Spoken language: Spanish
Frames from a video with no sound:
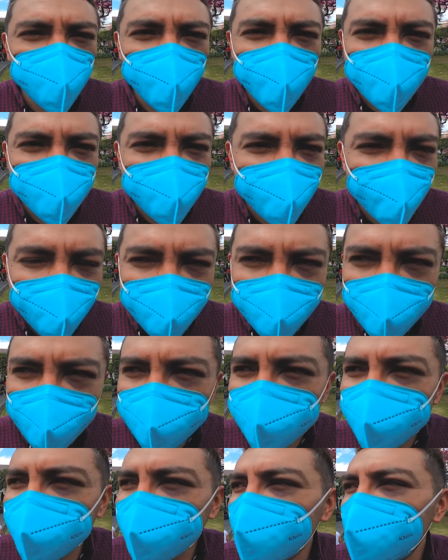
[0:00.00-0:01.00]
los
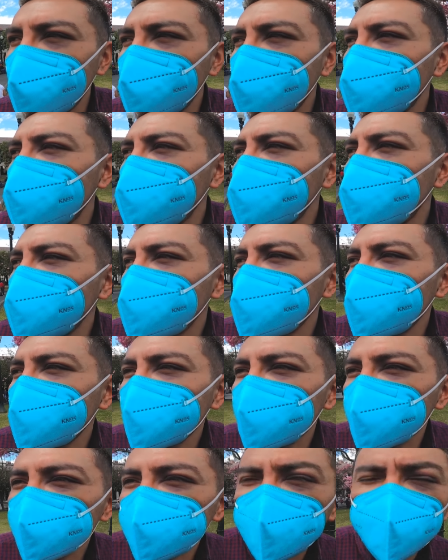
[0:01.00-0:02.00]
mensajes, eh,
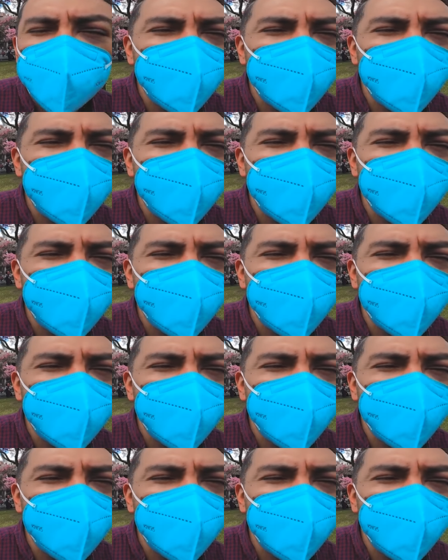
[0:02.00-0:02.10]
a los